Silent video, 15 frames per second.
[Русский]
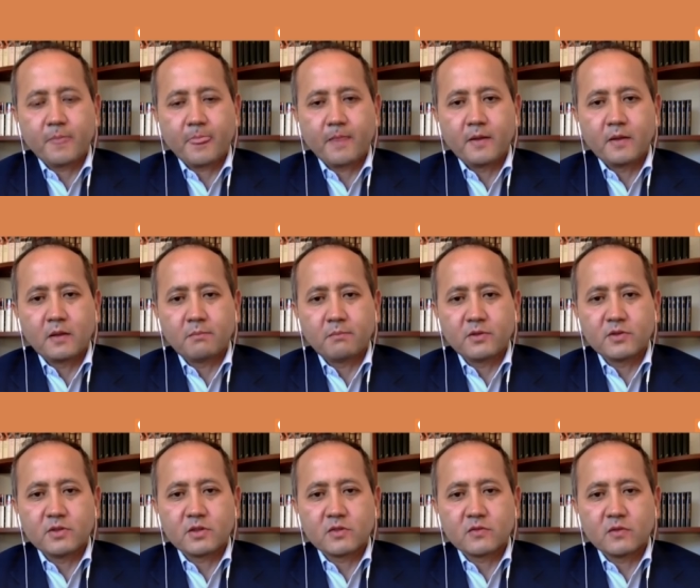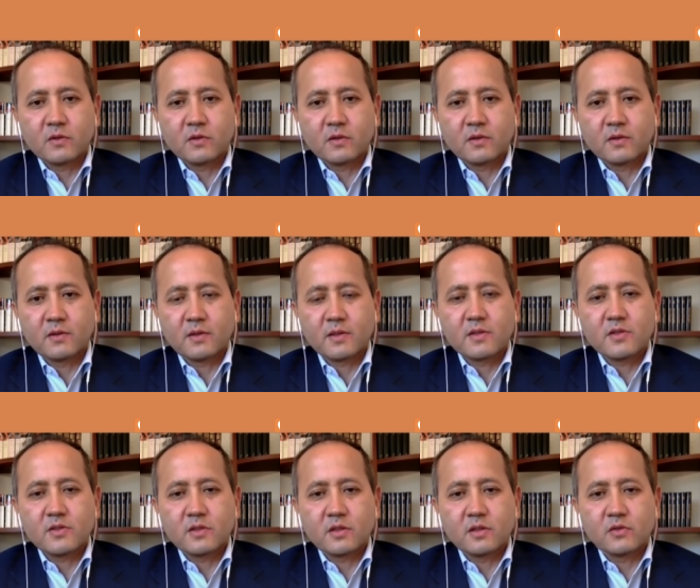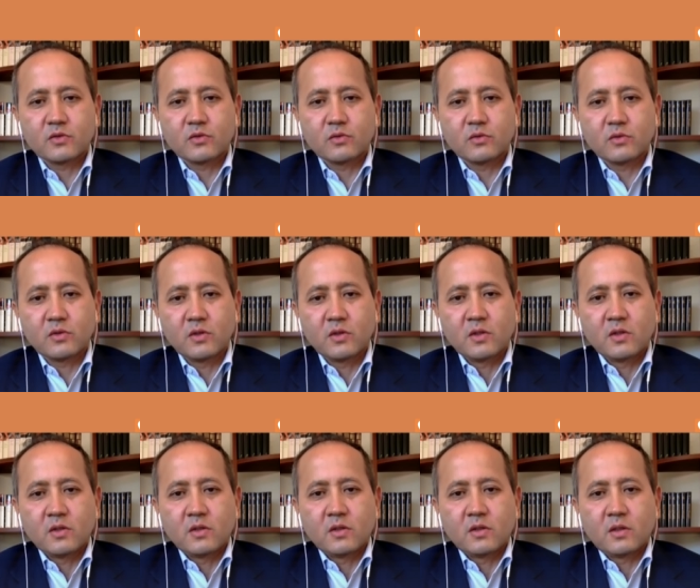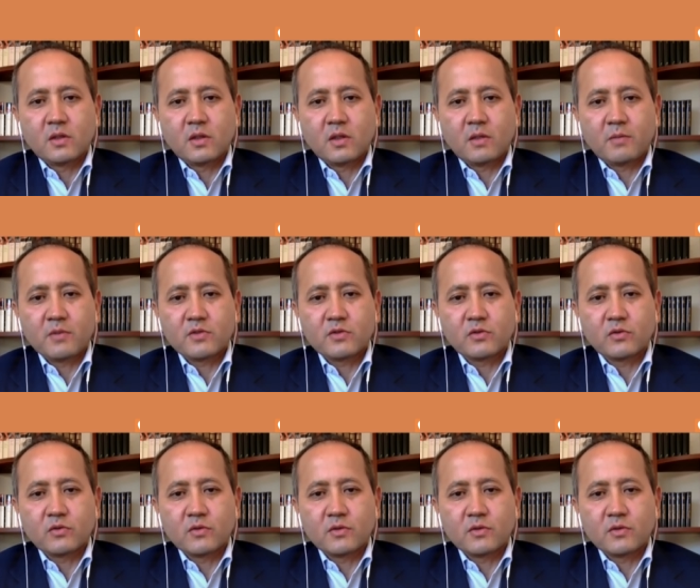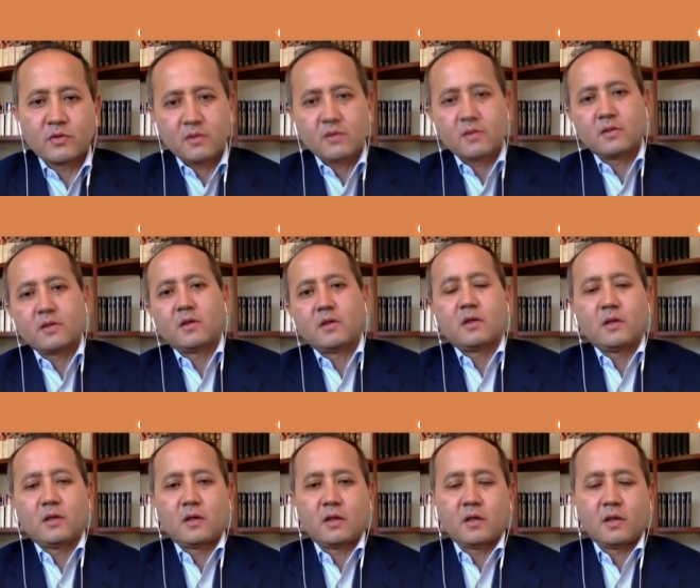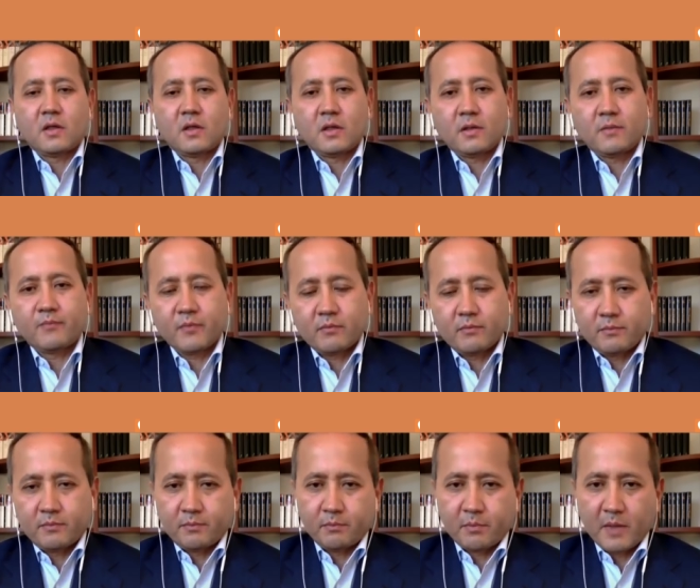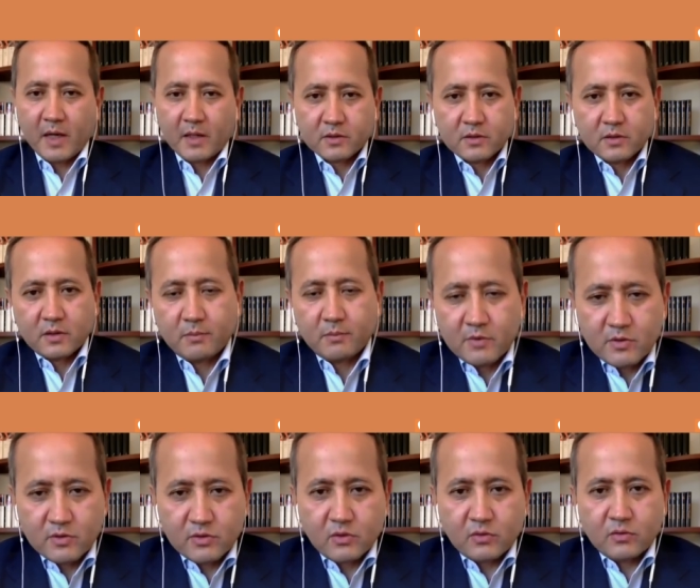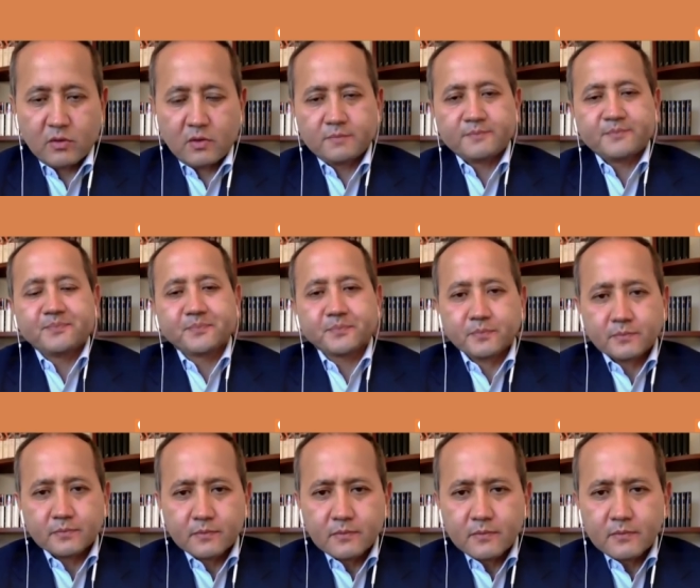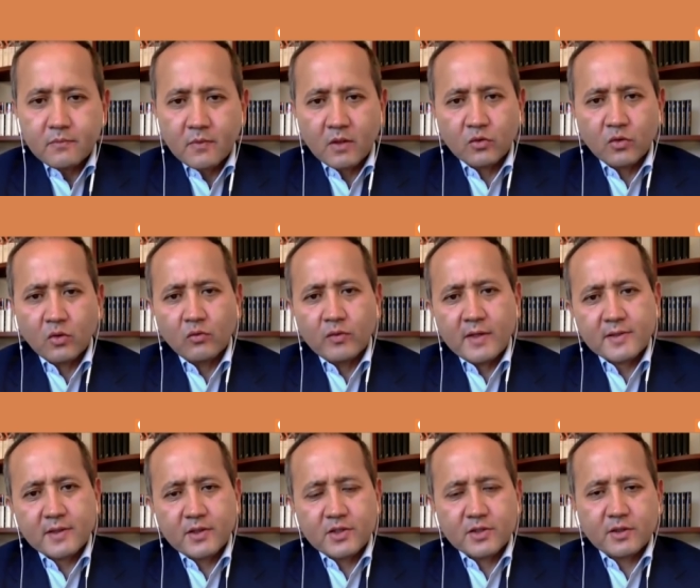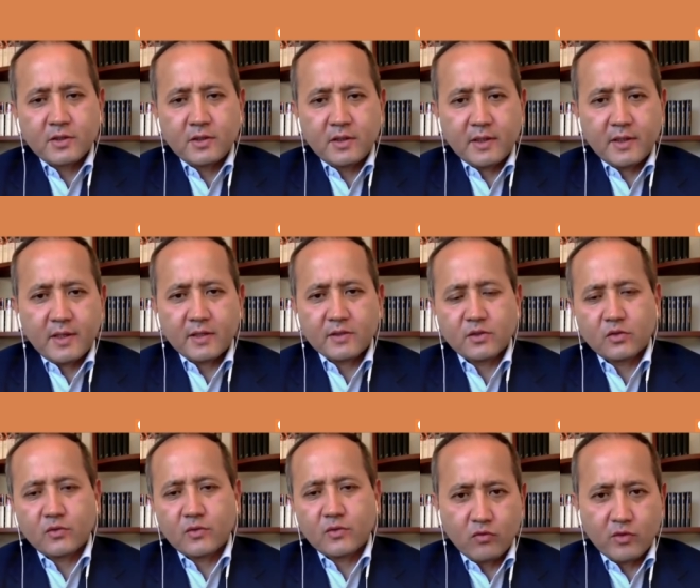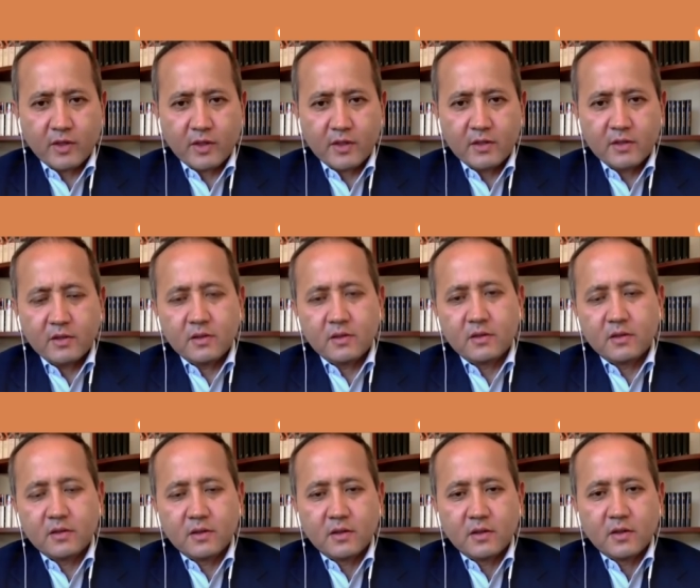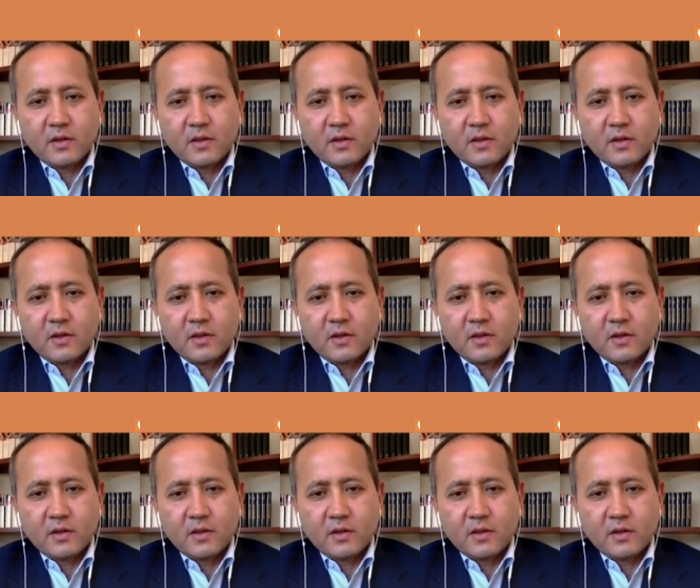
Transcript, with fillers: а, поддерживал различные а, оппозиционные силы, а, партии оппозиционные. Но у нас, конечно, не такая ситуация, как в Украине,